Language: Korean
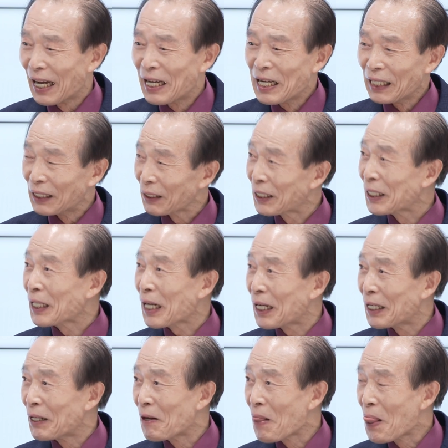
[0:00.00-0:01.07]
아, 지금 20대 그러나,
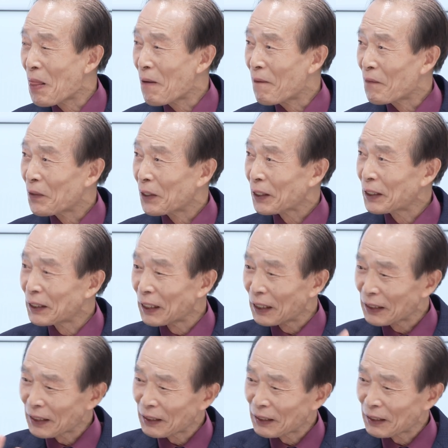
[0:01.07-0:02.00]
청년이 그게 뭐 그러나 어제